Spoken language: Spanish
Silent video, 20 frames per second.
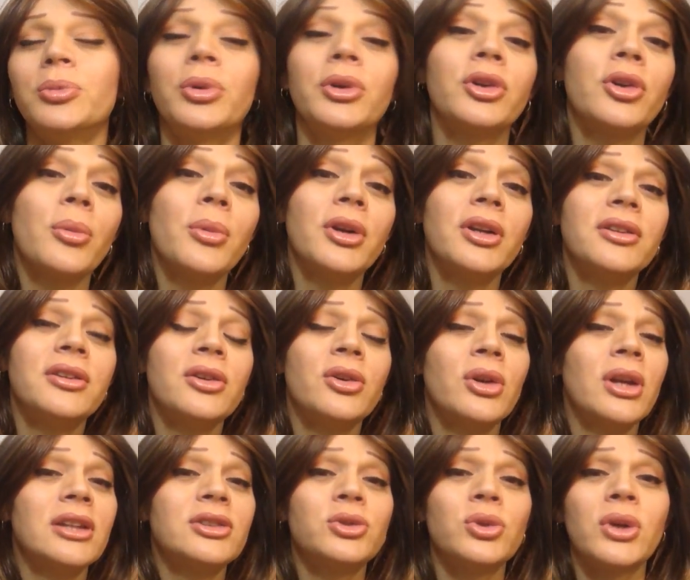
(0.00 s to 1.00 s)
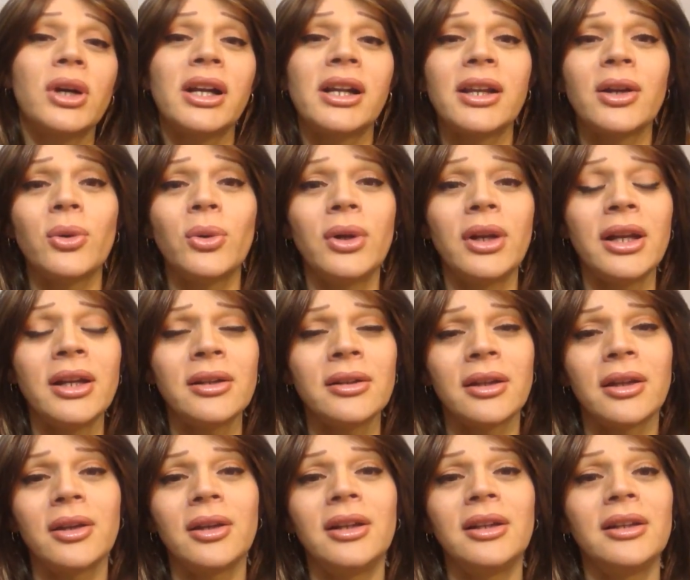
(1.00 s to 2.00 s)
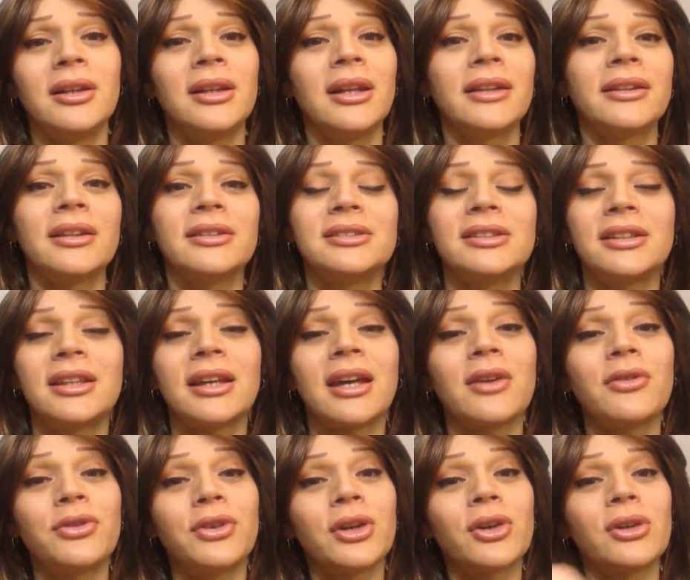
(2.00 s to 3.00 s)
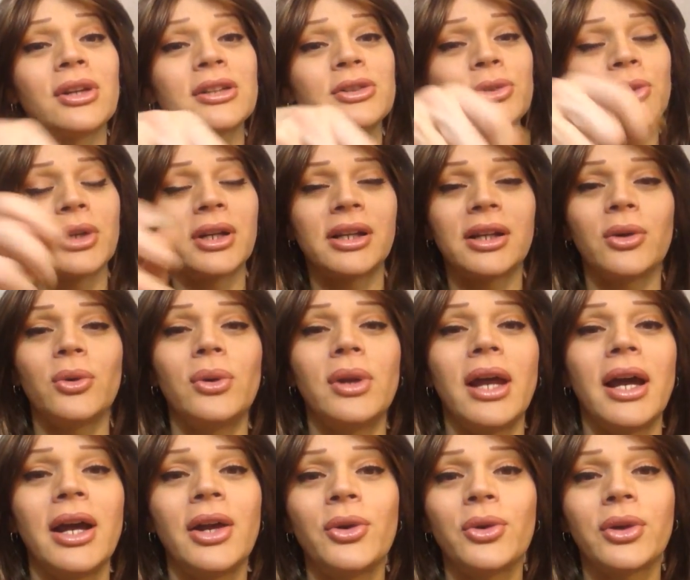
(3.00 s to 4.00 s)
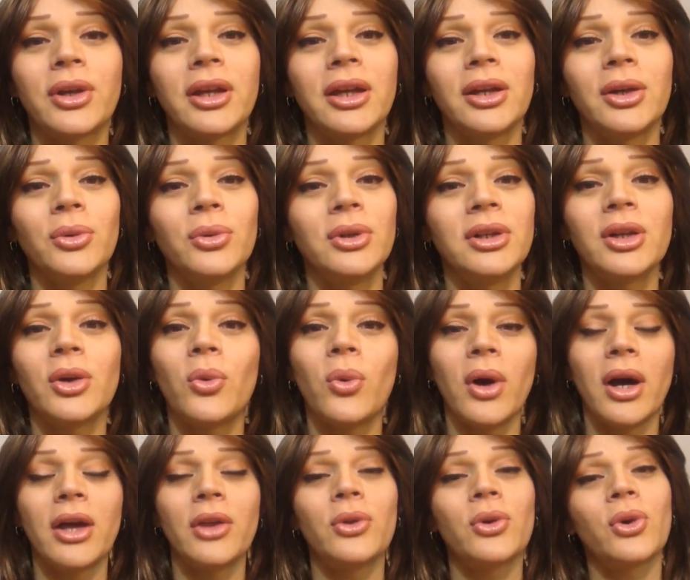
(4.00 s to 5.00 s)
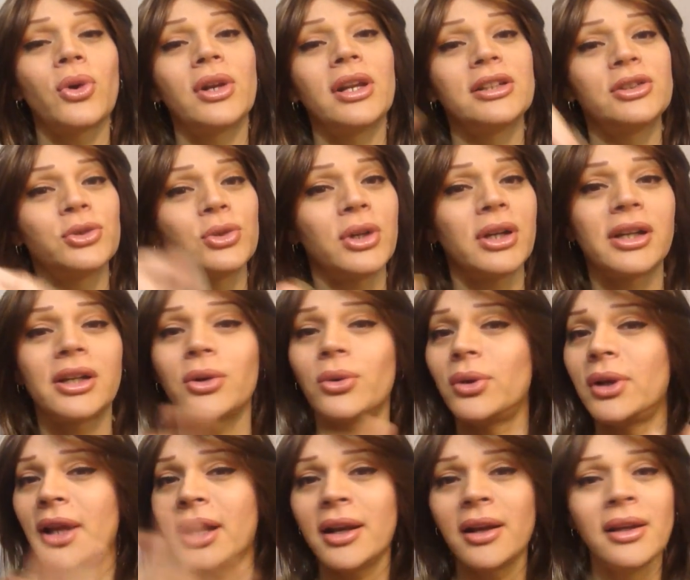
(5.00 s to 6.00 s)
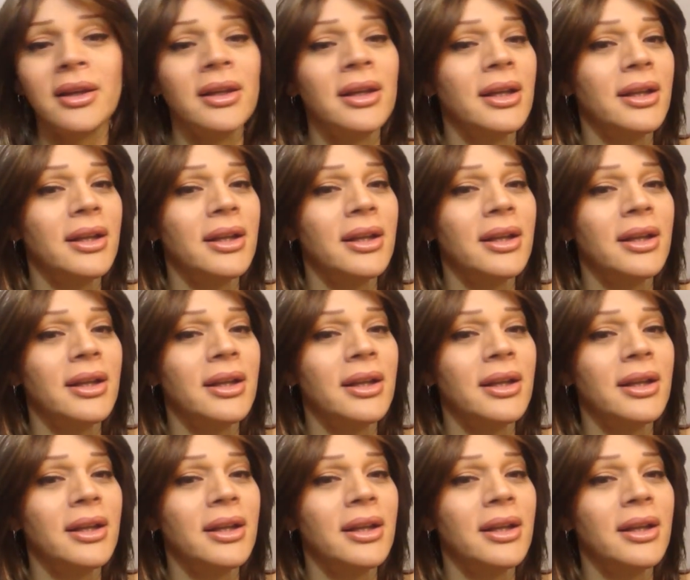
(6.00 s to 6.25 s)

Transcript: pues como les digo, el azúcar regular, que la tacita de café con azúcar regular o que un licuado con azúcar regular,